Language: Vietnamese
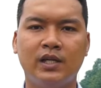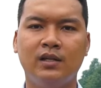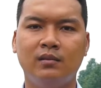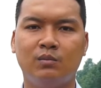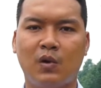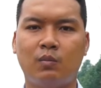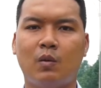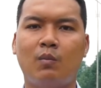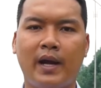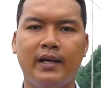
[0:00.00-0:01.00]
không chín một
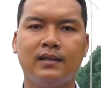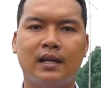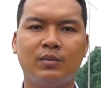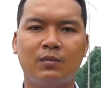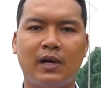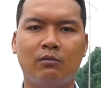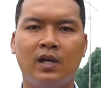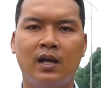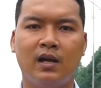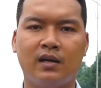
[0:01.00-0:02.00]
một bảy tám tám
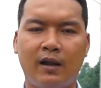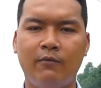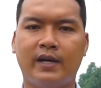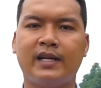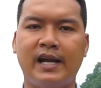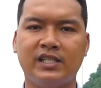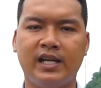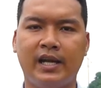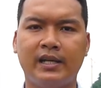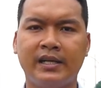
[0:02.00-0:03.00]
không để quý vị khách hàng
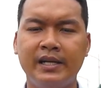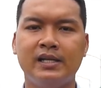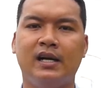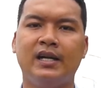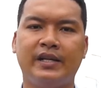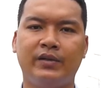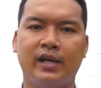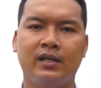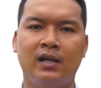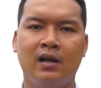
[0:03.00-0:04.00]
sẽ ký gửi lại cho
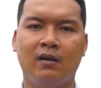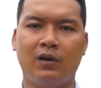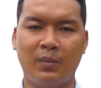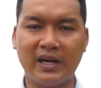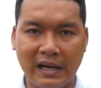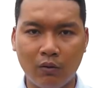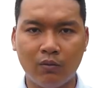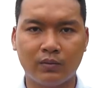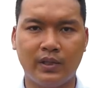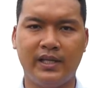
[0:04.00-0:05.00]
Nhân, và biết đâu
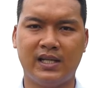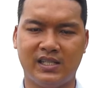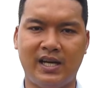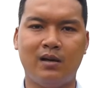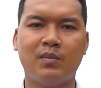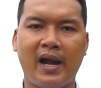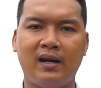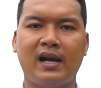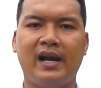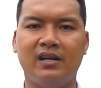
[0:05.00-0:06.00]
thì Nhân sẽ
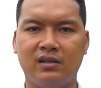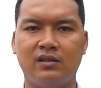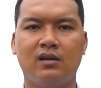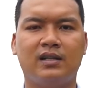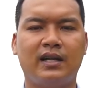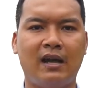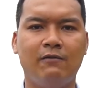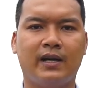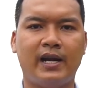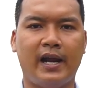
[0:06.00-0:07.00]
bán lại được cho tất
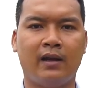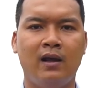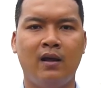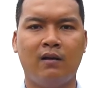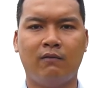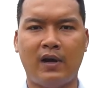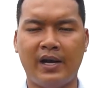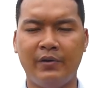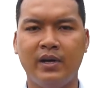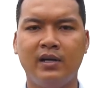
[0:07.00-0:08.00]
cả quý vị khách hàng.
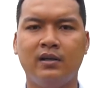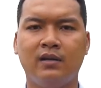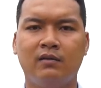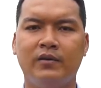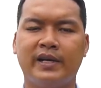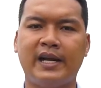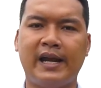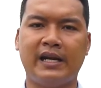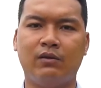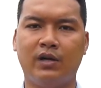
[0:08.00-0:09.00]
Và nếu như quý vị khách
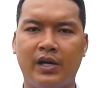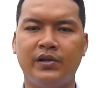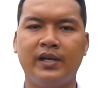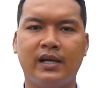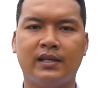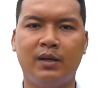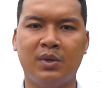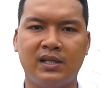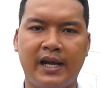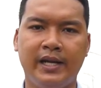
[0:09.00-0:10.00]
hàng nào gửi cho Nhân thì
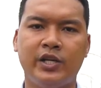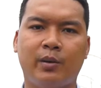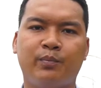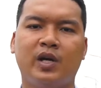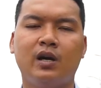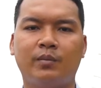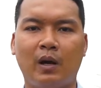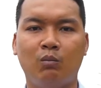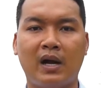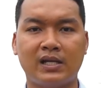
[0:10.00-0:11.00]
mình hãy chụp cái hợp
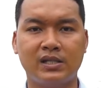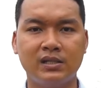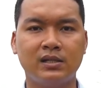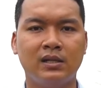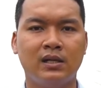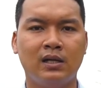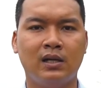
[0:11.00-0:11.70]
đồng mặt trước